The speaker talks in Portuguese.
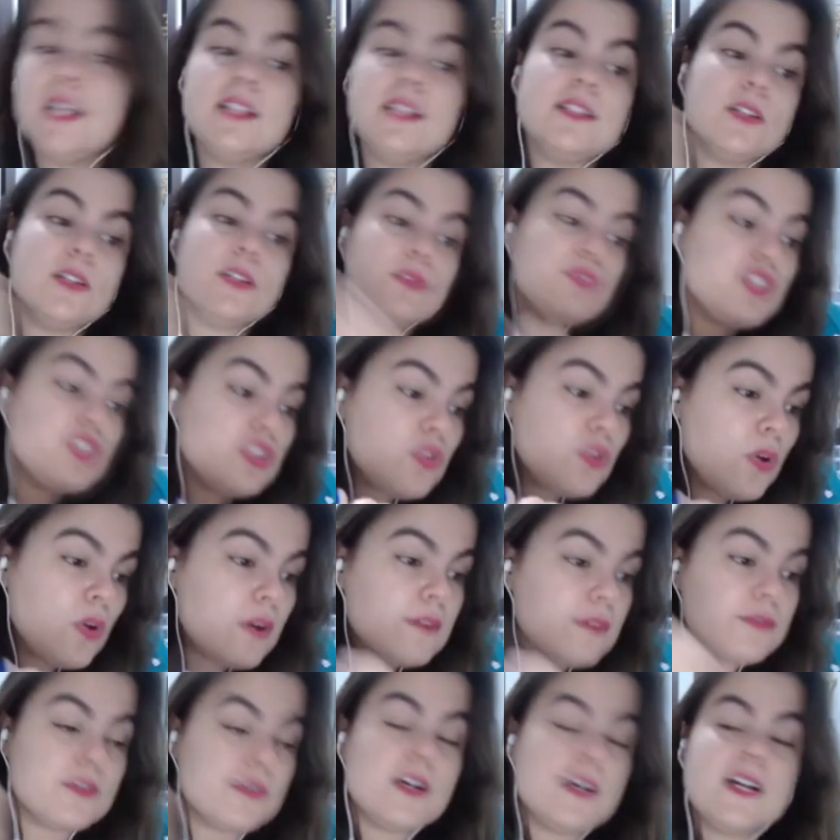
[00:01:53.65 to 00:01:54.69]
Então, de
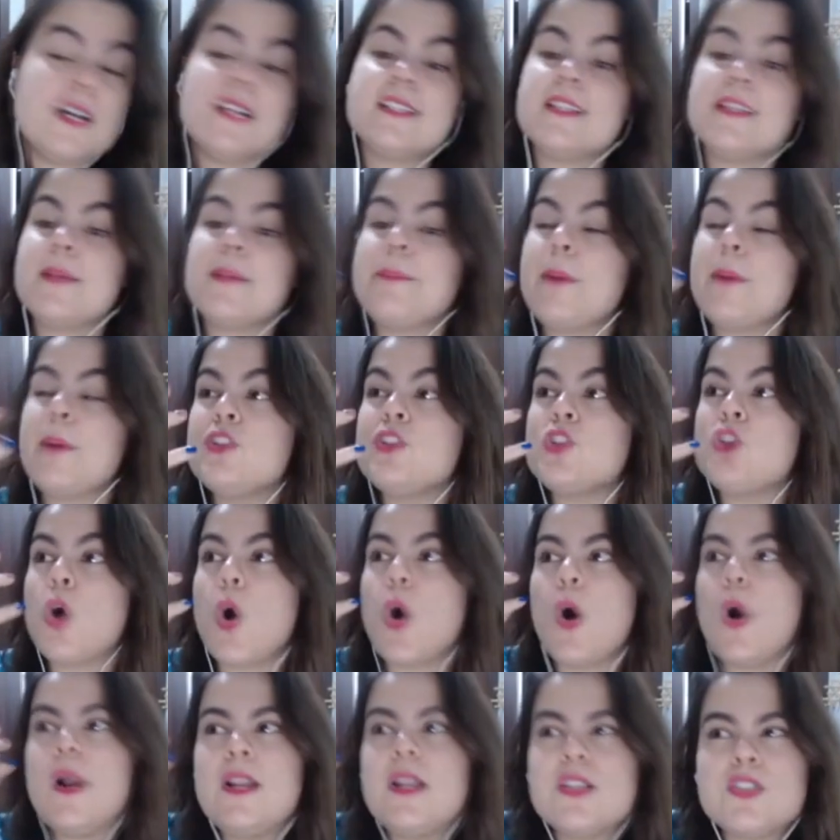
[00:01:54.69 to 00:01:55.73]
novo, você pode,
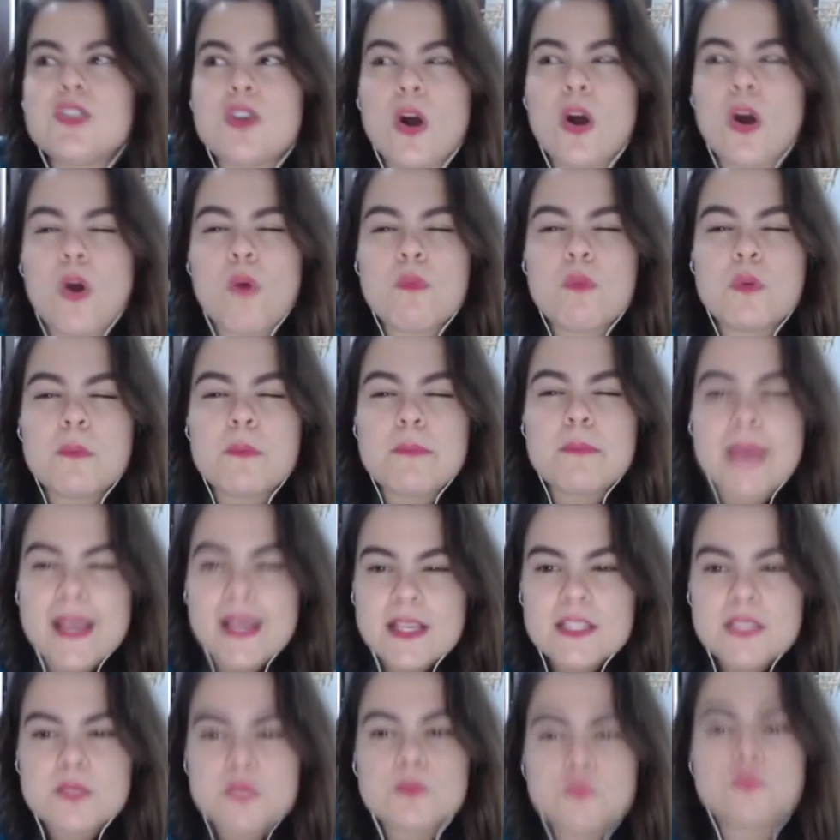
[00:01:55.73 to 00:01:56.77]
olha só como o
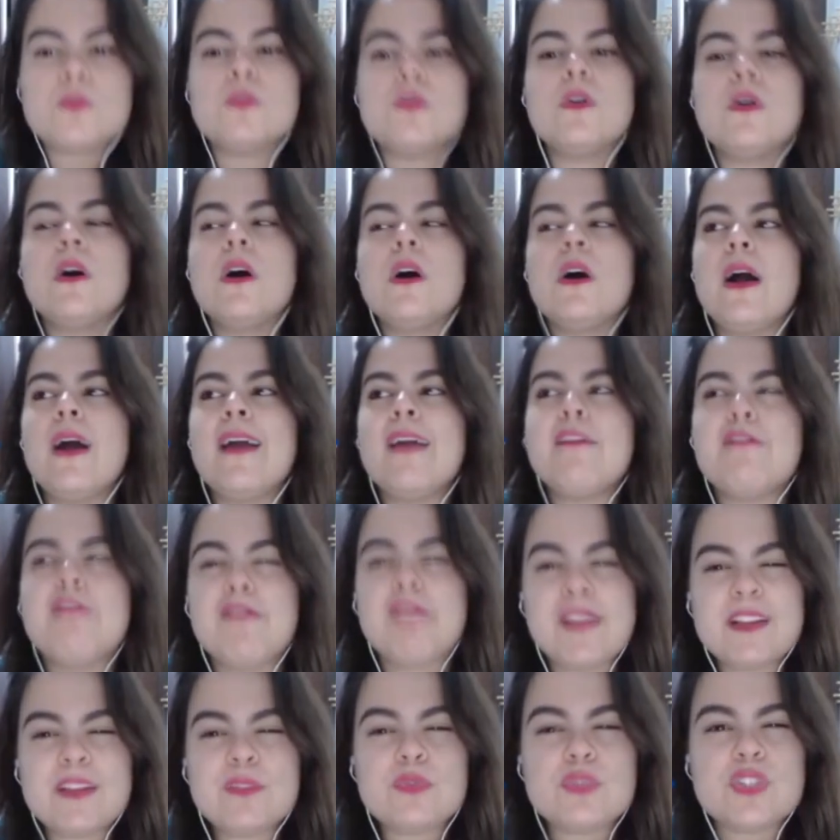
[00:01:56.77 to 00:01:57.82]
mesmo
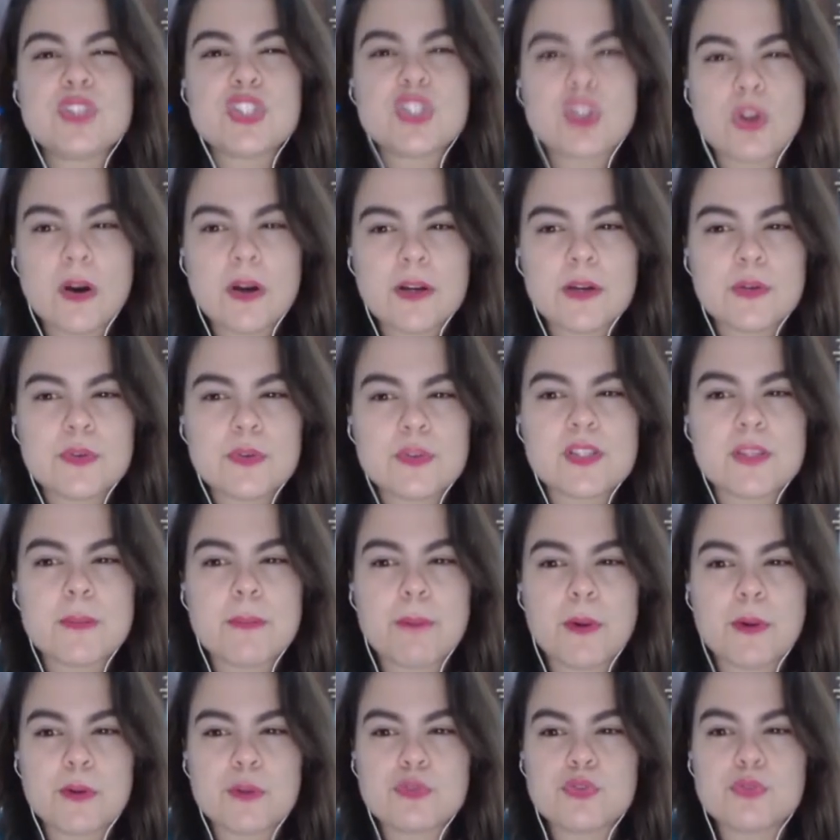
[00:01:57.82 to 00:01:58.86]
evento histórico você
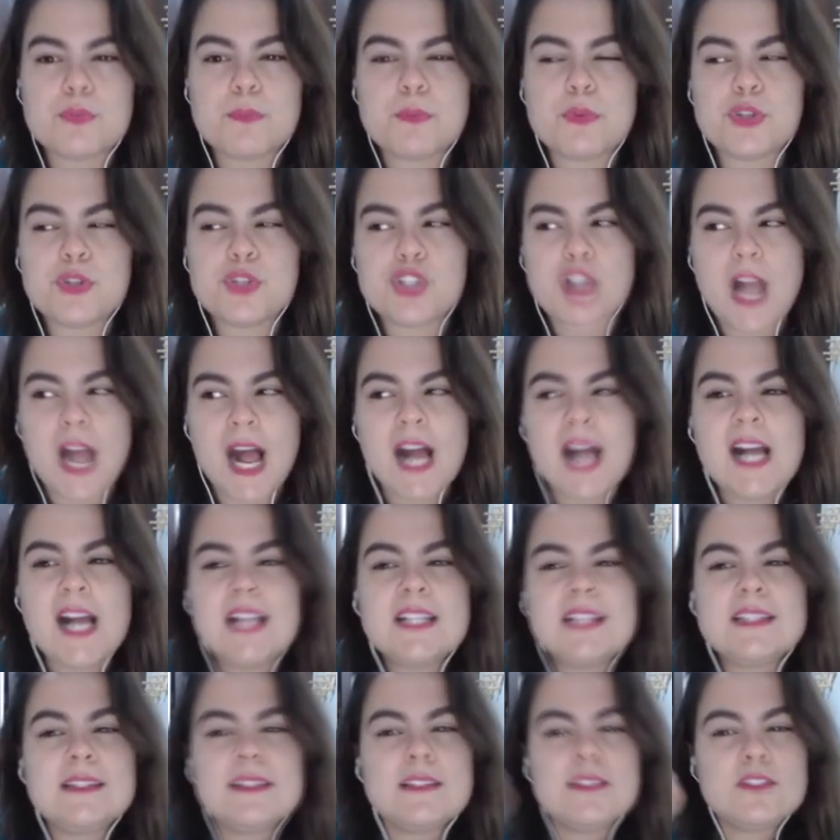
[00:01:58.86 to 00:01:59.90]
pode
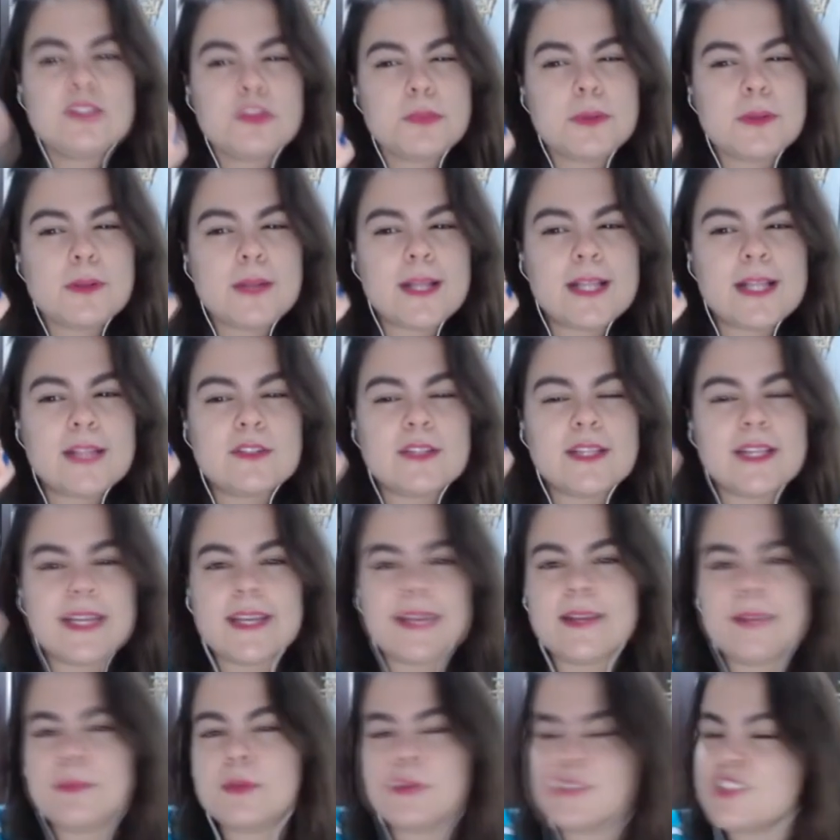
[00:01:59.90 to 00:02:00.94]
puxar tanto para o lado
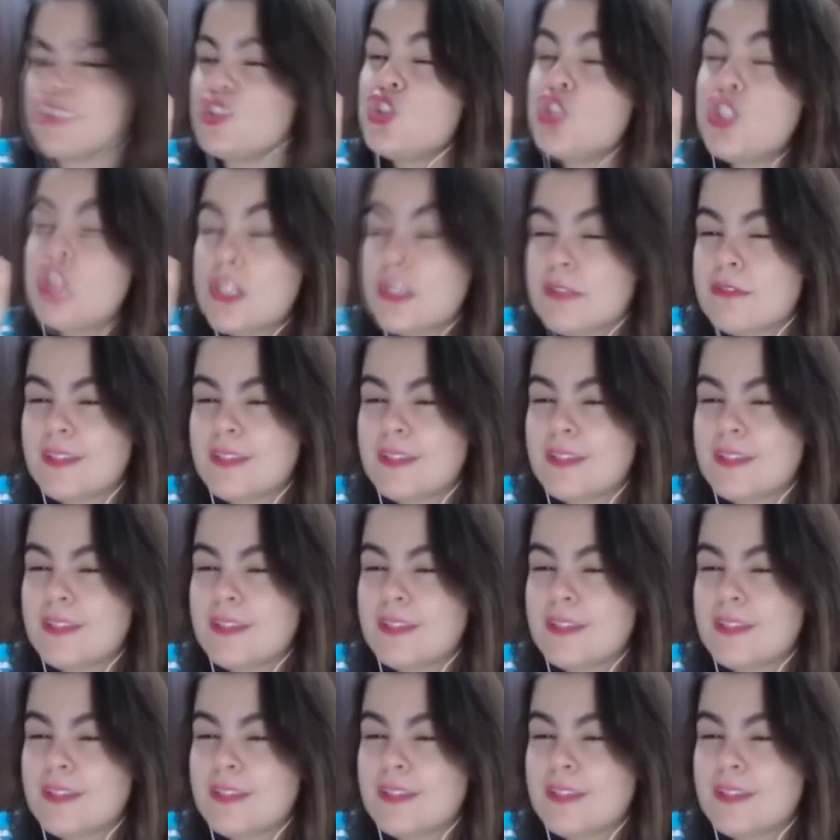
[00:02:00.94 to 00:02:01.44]
positivo,